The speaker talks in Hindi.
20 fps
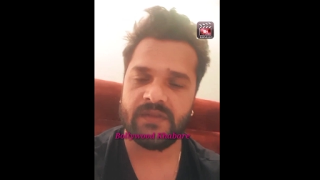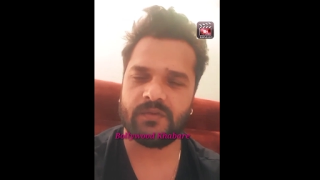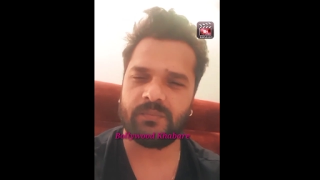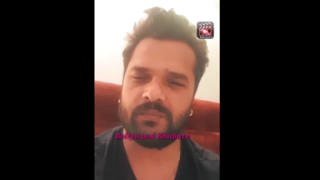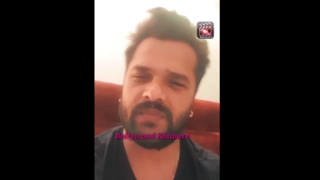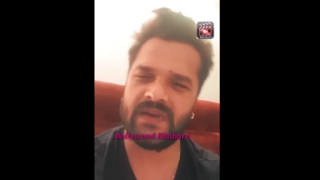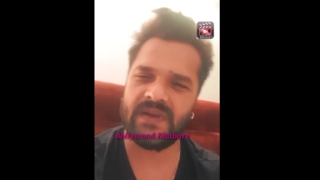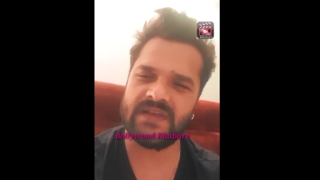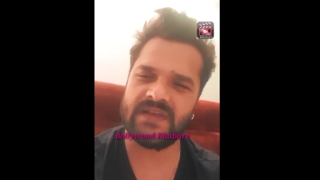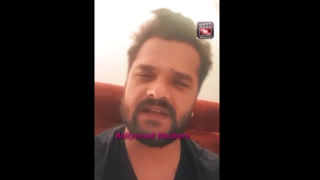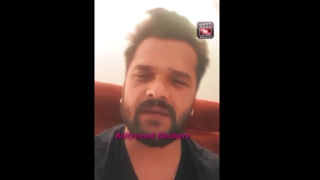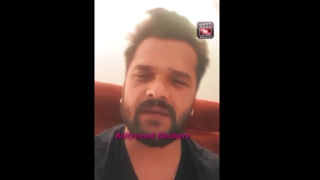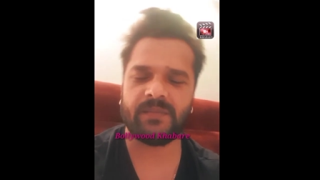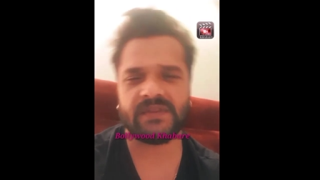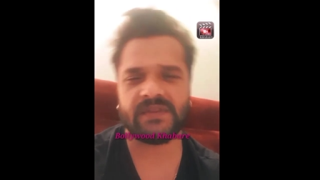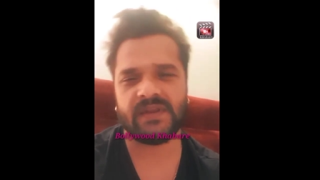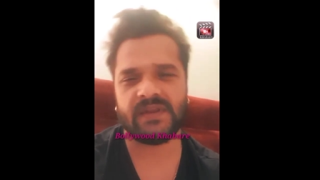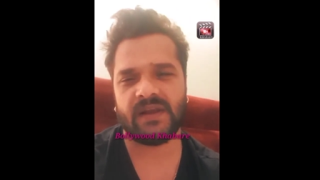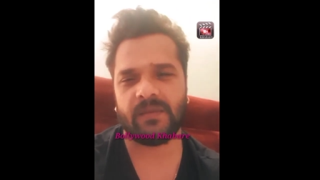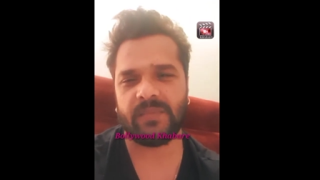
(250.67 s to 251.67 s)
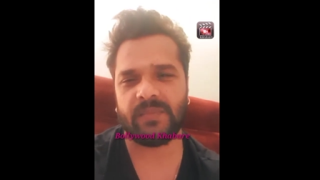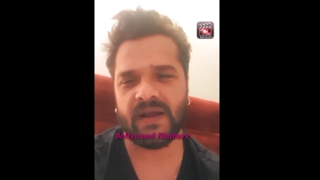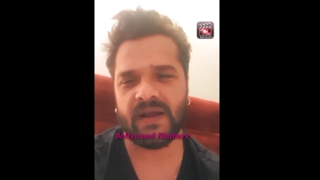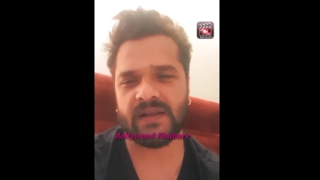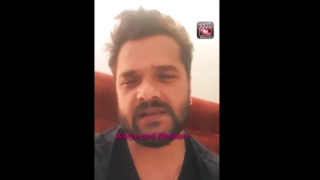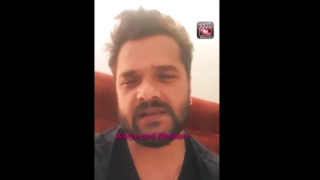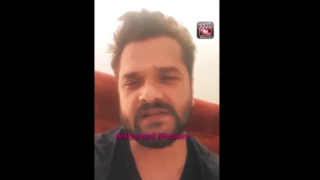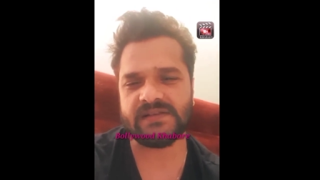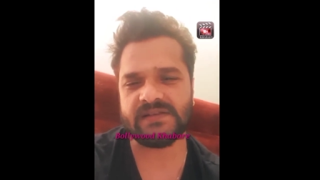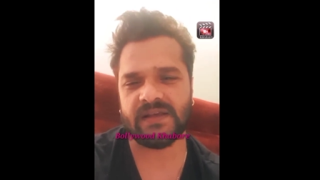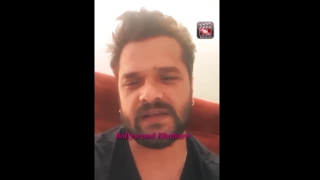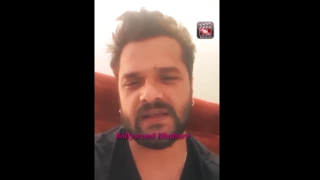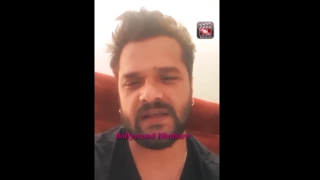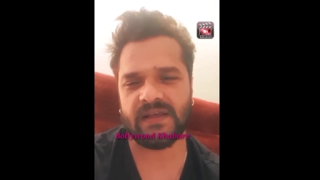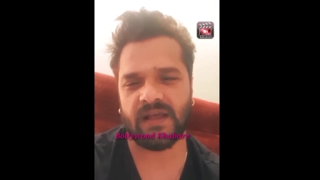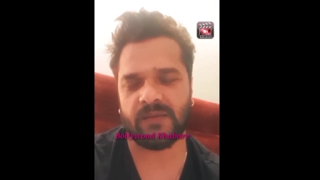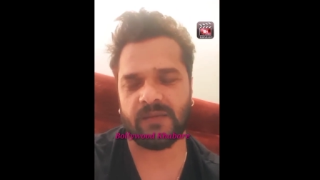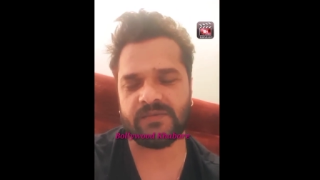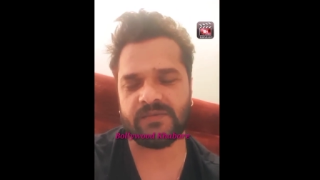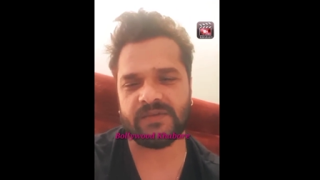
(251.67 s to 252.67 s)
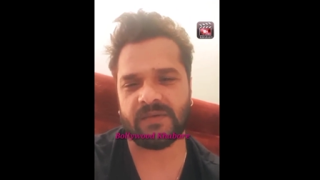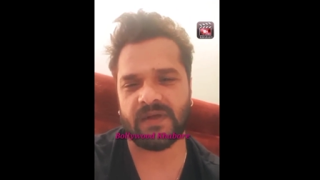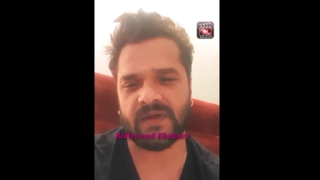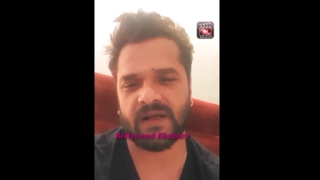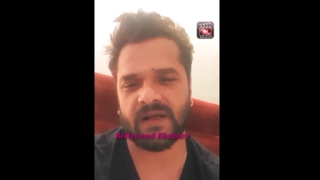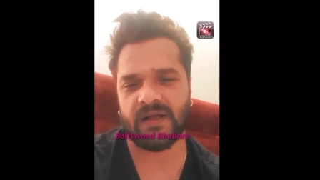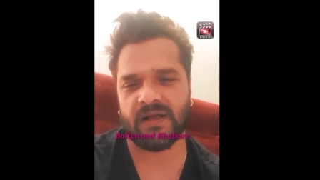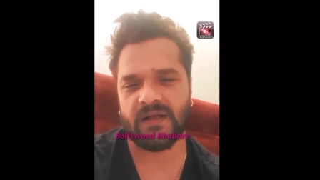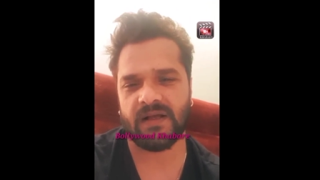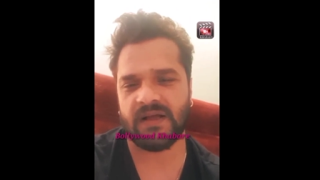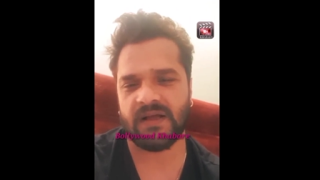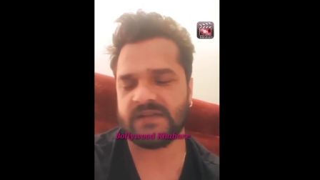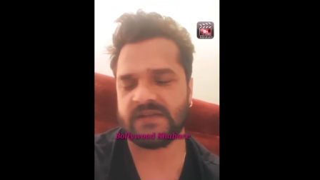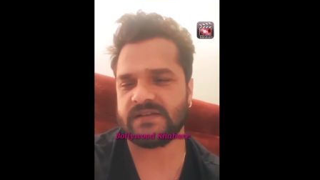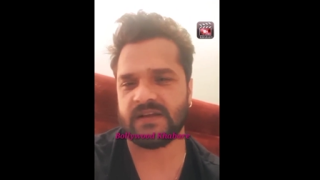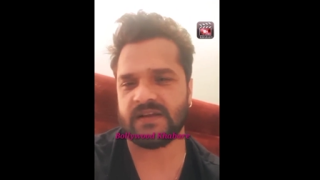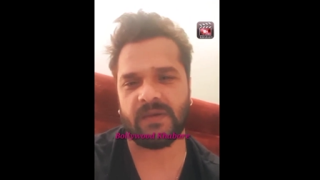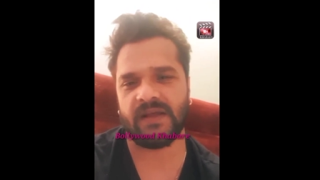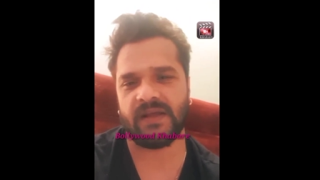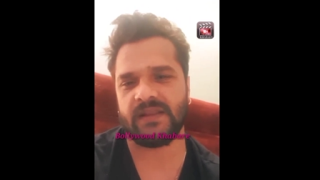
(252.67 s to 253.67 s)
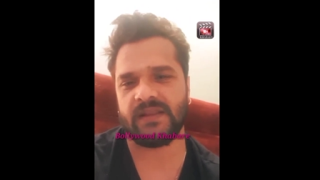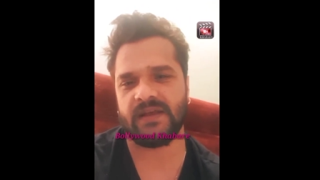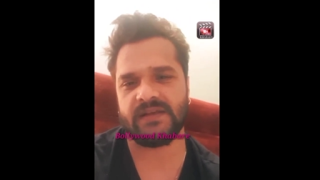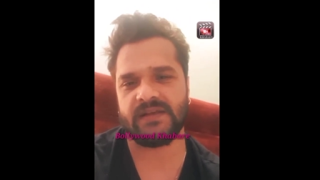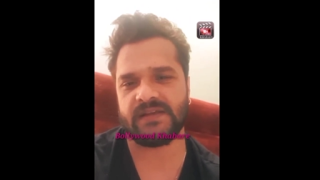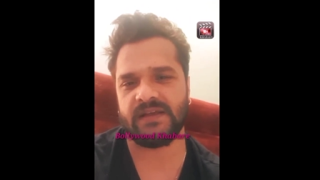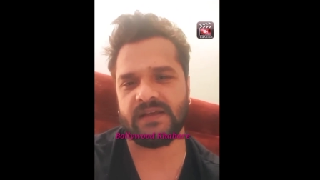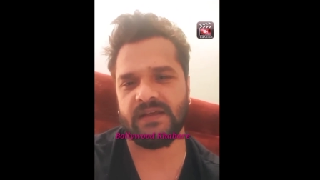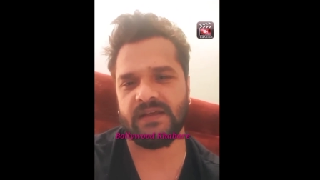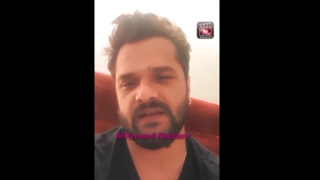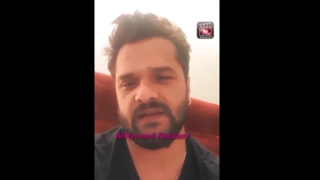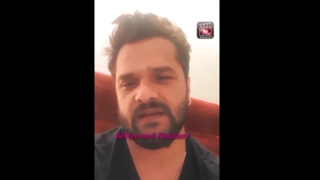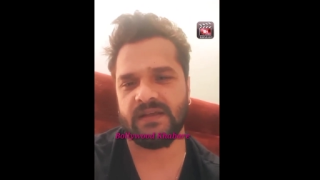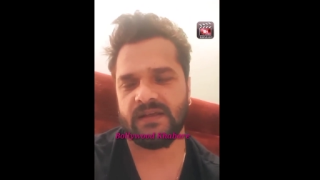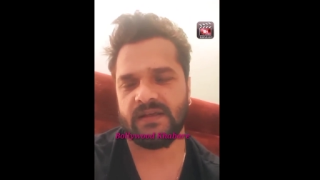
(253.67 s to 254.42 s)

तो प्लीज़ आप इतना प्यार दीजिए कि आप सबका आशीर्वाद ऐसे ही